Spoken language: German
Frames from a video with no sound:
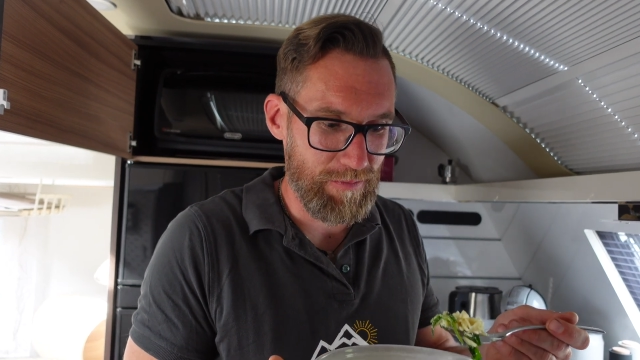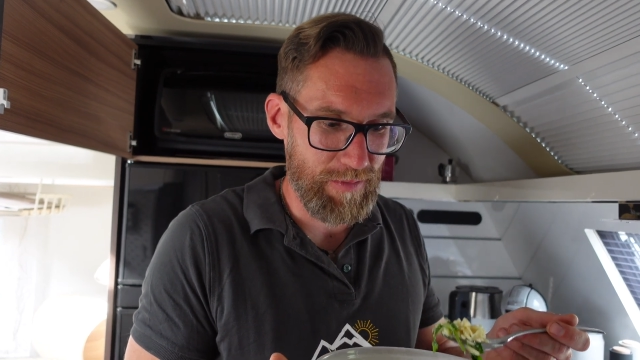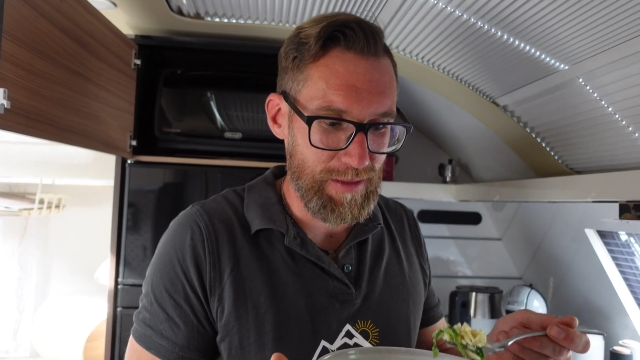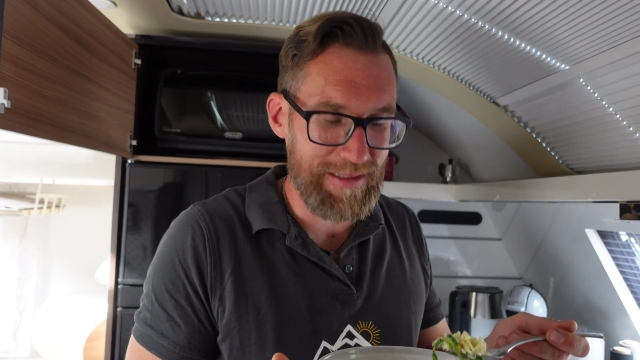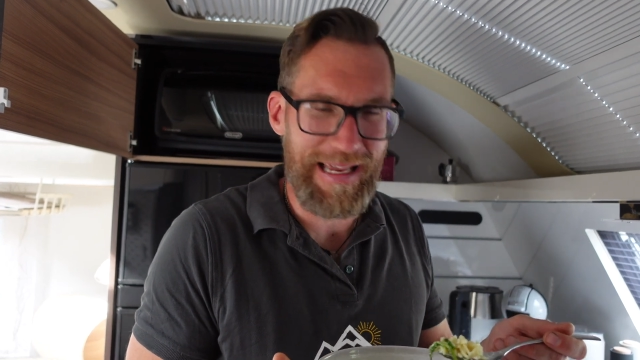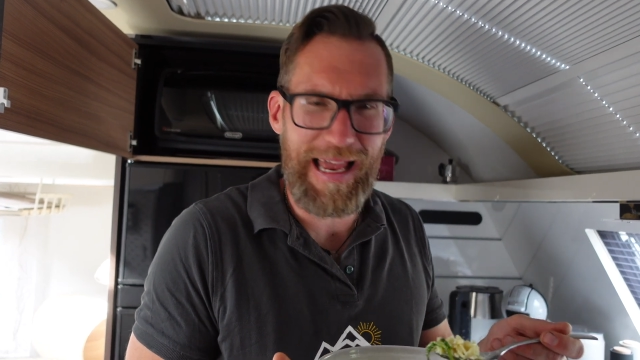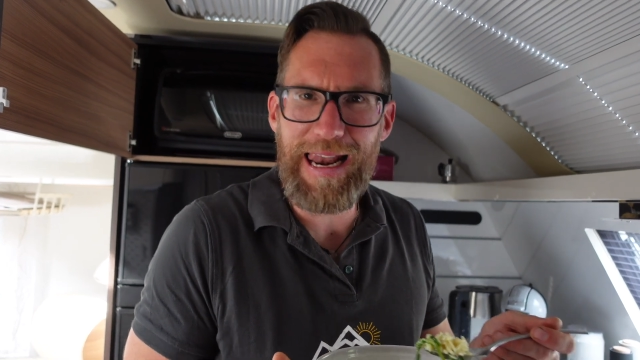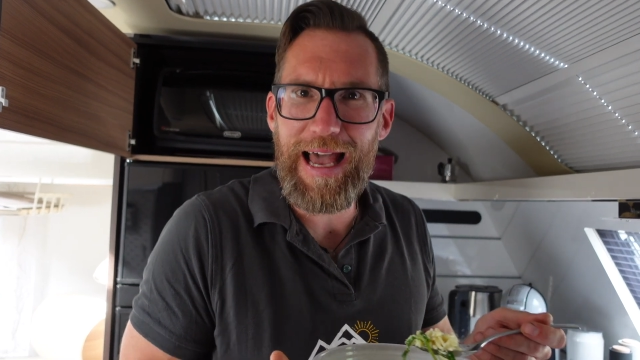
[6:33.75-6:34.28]

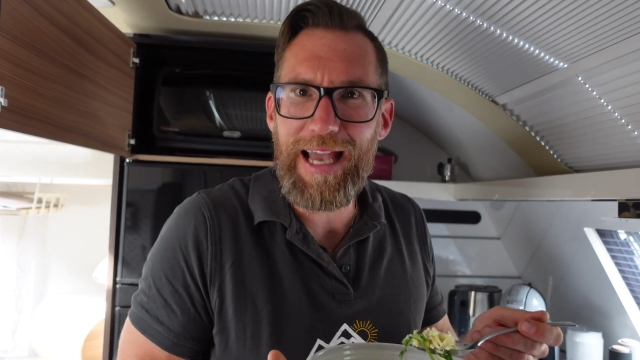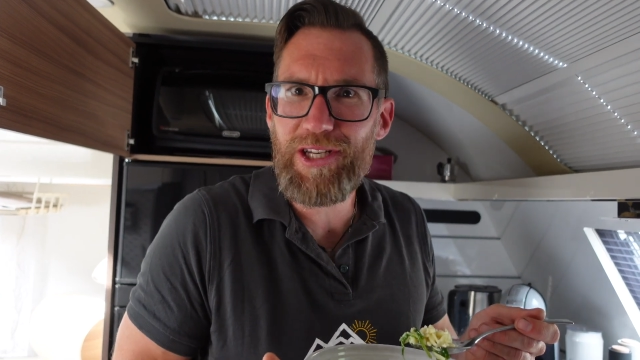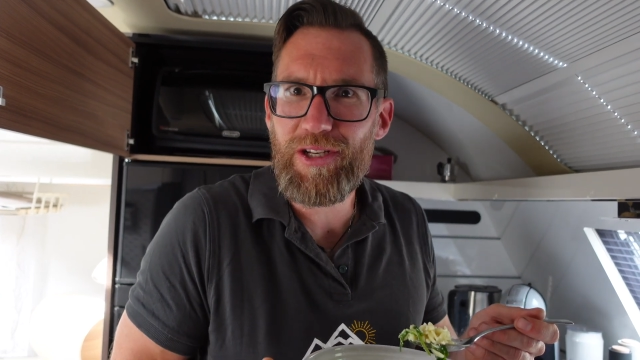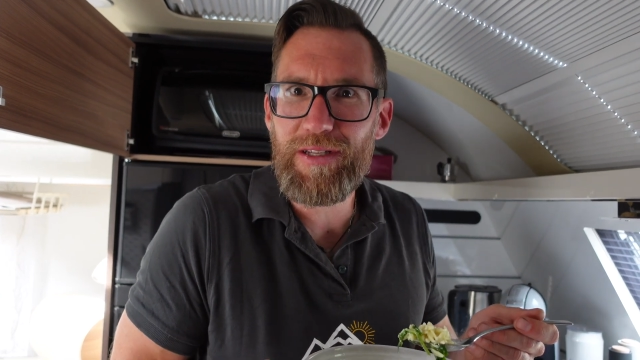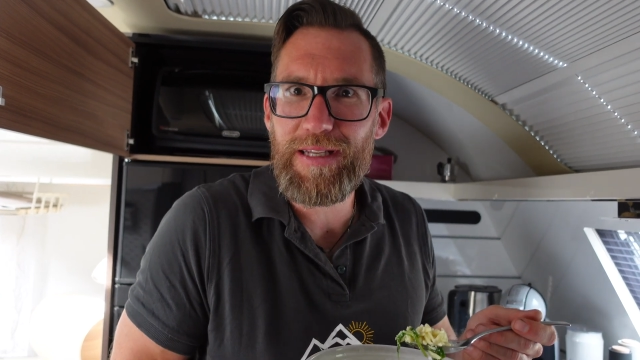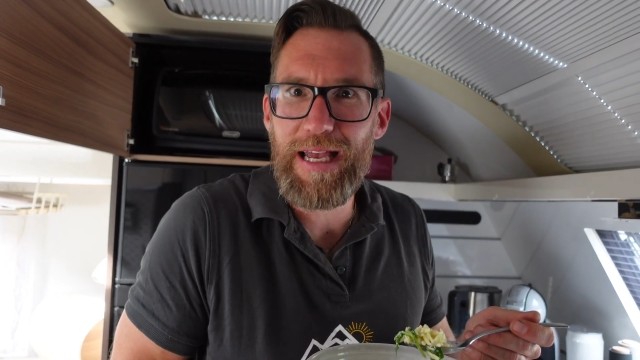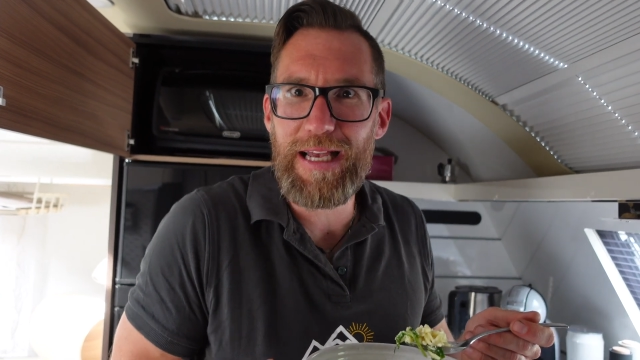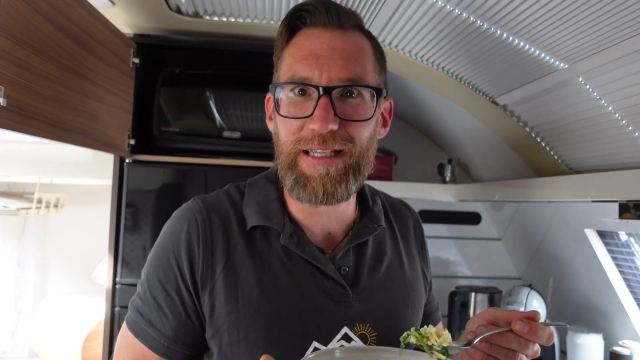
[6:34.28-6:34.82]
ein sehr
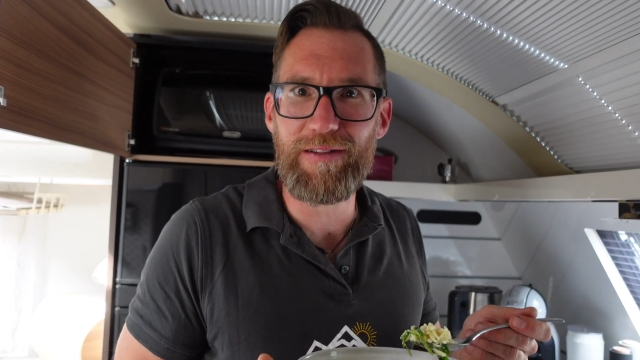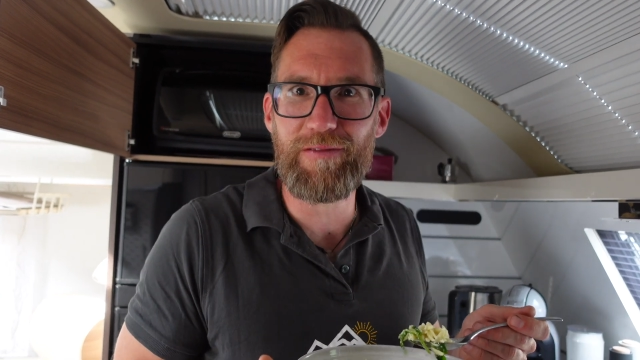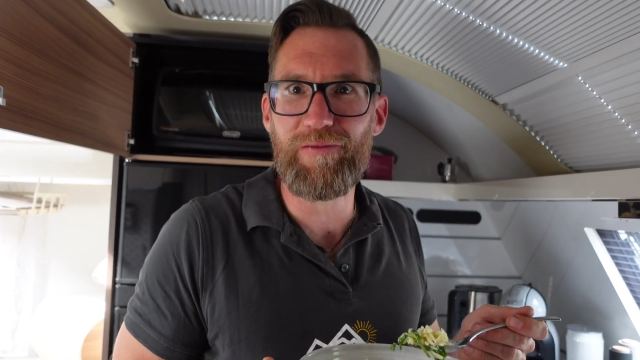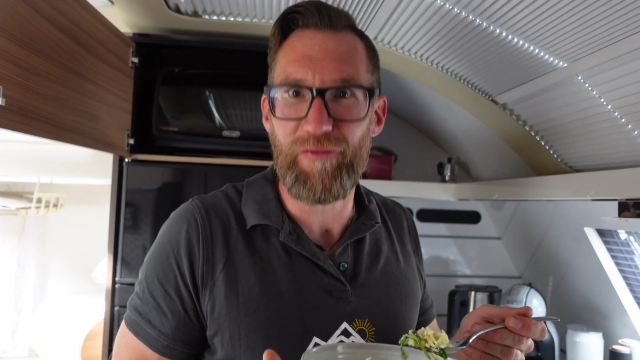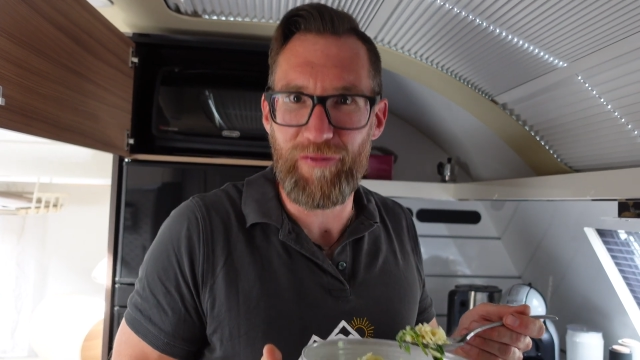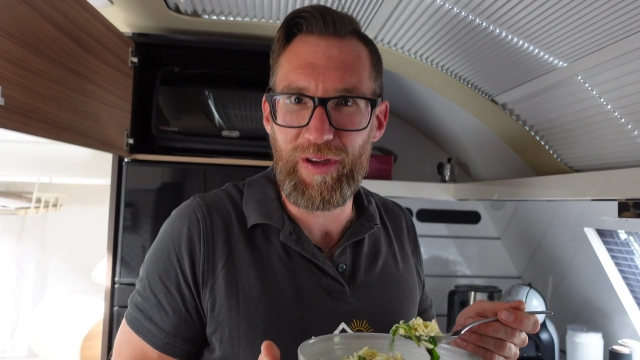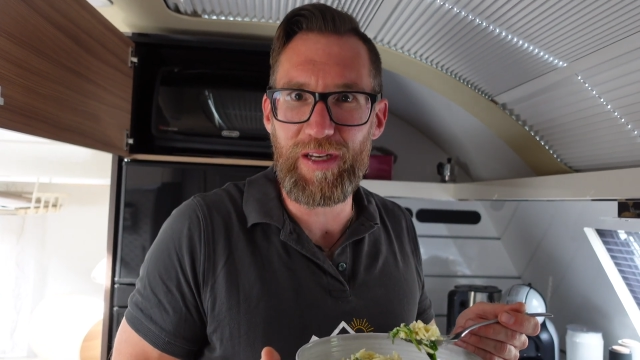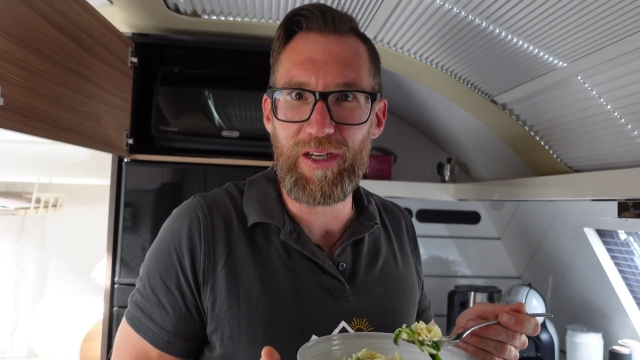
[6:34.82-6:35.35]
leichtes
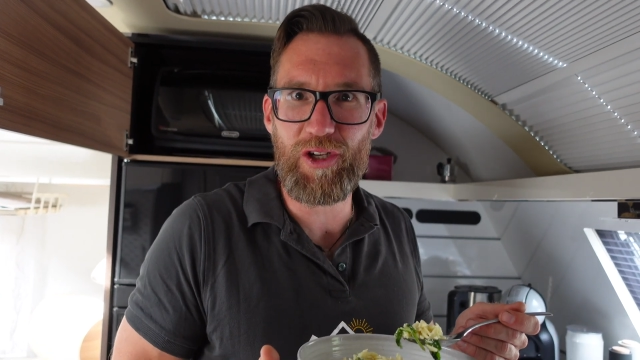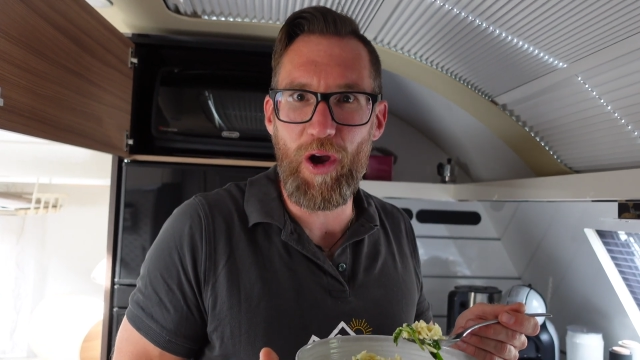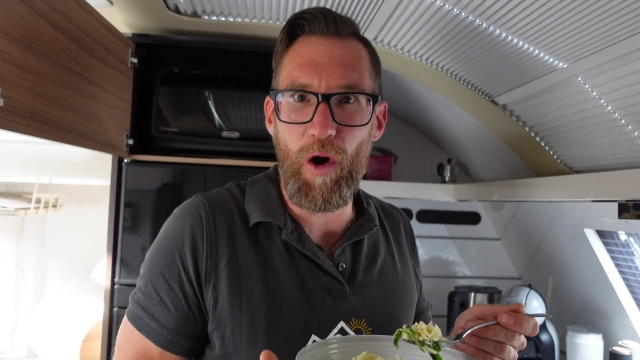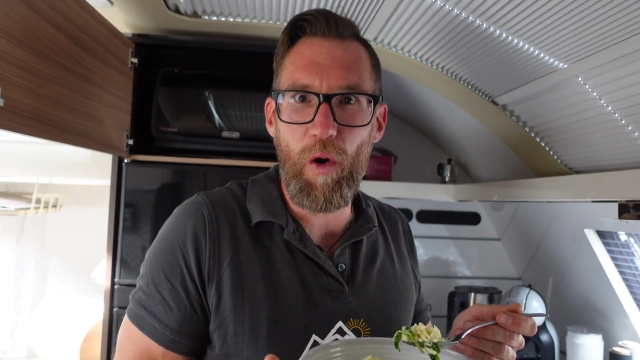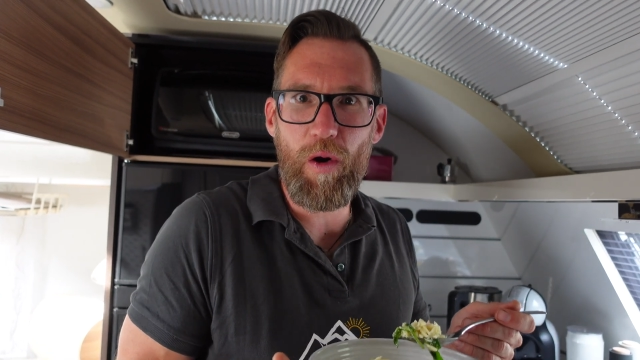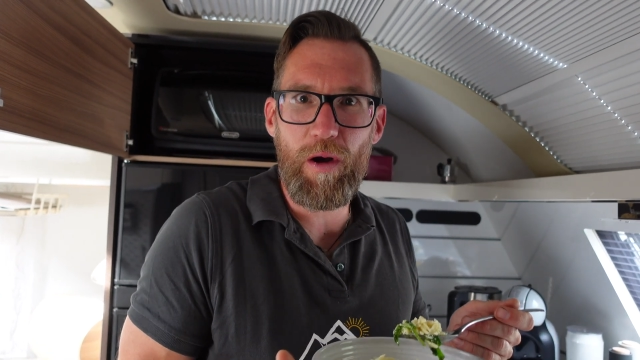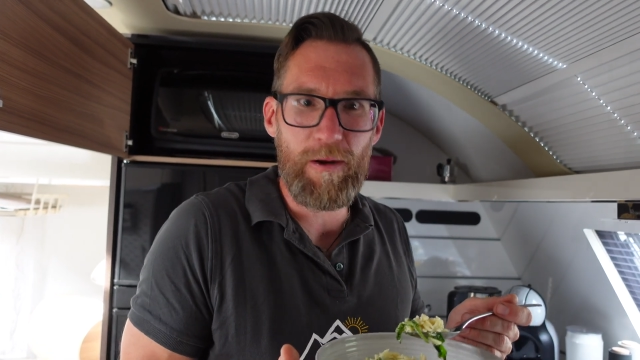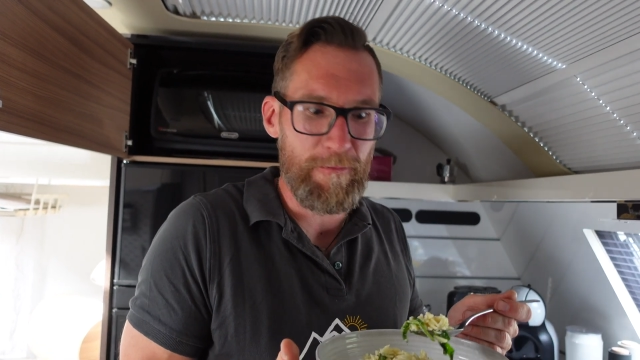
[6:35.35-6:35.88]
Essen, finde ich
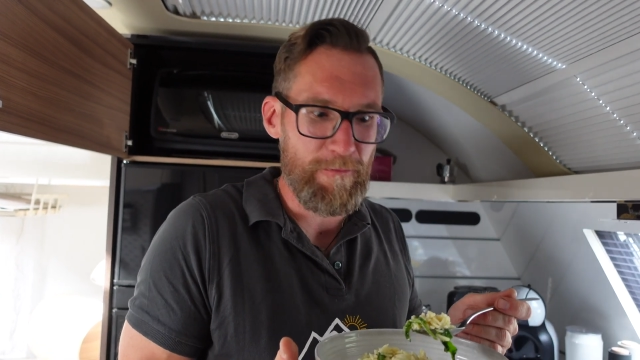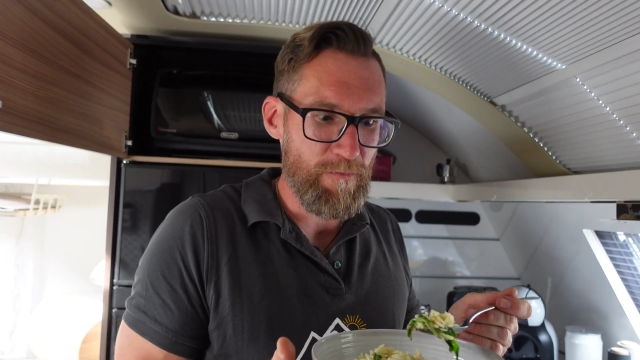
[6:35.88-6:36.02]
auch.